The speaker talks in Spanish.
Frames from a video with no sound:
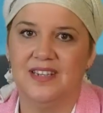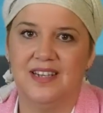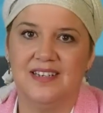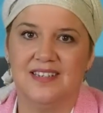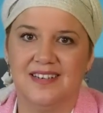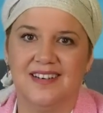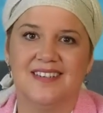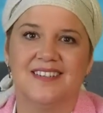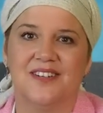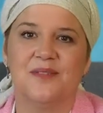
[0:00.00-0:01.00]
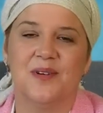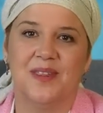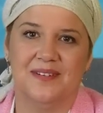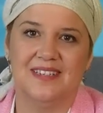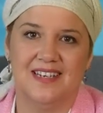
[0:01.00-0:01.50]
de tres, que es
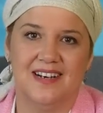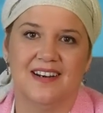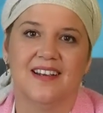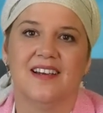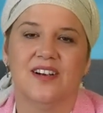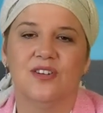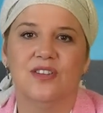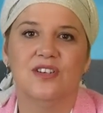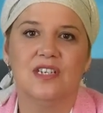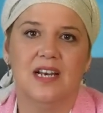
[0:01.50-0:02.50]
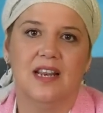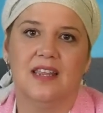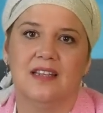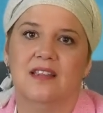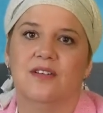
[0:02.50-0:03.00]
como debe ser, con Dios en el
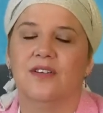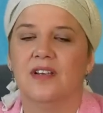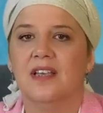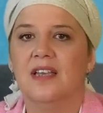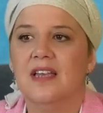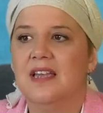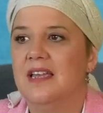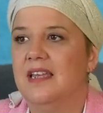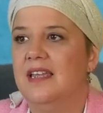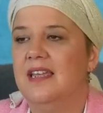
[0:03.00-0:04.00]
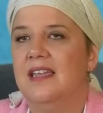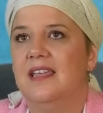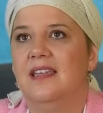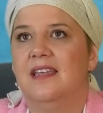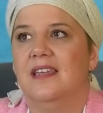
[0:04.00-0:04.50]
centro.
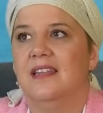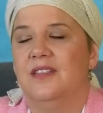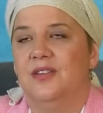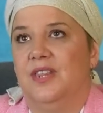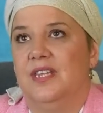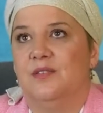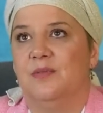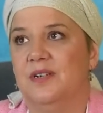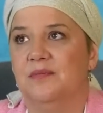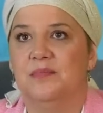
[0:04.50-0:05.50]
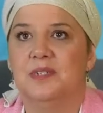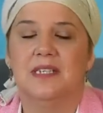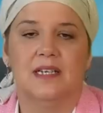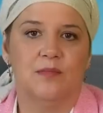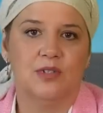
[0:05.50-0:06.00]
Eh, entonces, bueno,
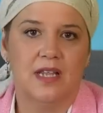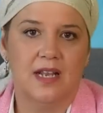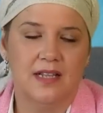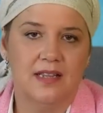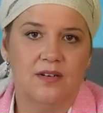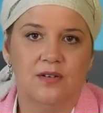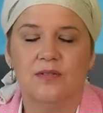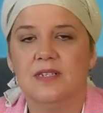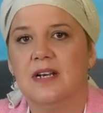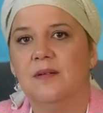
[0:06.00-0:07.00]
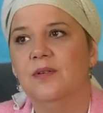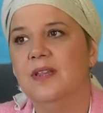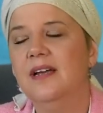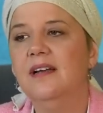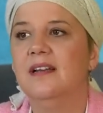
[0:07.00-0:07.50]
pues seguimos adelante con nuestra
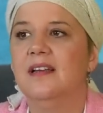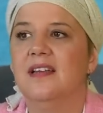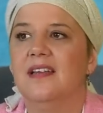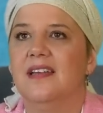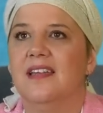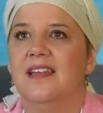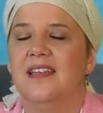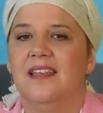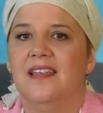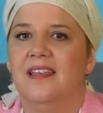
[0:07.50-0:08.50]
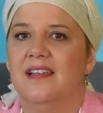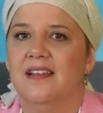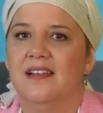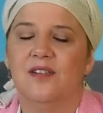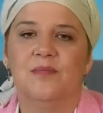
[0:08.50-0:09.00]
boda.
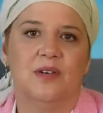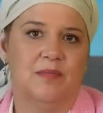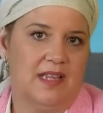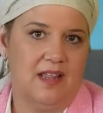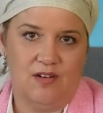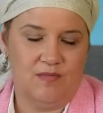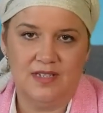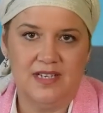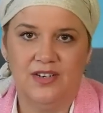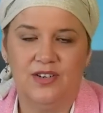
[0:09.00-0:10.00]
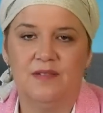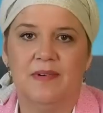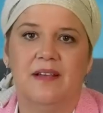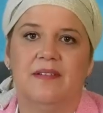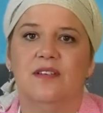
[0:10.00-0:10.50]
Eh, como he comentado, como el Señor es
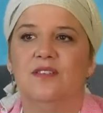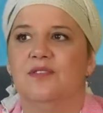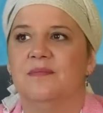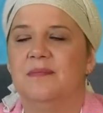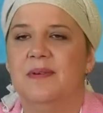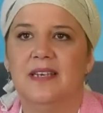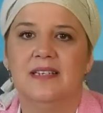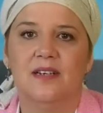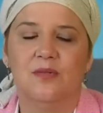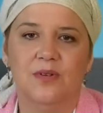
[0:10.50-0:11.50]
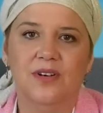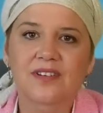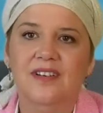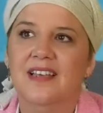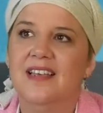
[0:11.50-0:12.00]
maravilloso, mi padre se
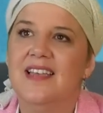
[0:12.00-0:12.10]
curó